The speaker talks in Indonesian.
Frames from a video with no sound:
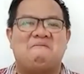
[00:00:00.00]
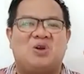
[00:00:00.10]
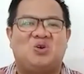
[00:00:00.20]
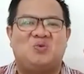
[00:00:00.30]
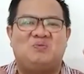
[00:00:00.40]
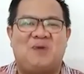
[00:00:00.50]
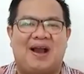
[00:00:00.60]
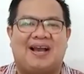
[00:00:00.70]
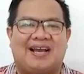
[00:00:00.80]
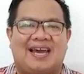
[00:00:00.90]

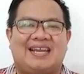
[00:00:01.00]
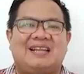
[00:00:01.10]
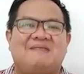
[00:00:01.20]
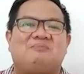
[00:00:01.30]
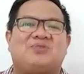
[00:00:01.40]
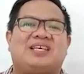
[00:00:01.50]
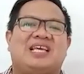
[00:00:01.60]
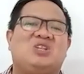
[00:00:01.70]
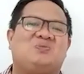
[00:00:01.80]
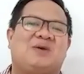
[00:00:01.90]
mengubahkan
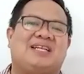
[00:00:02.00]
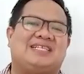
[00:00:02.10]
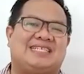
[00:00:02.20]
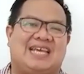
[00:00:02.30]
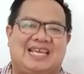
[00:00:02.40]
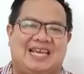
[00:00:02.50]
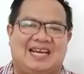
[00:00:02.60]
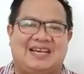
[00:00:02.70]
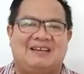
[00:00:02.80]
kehidupan saya.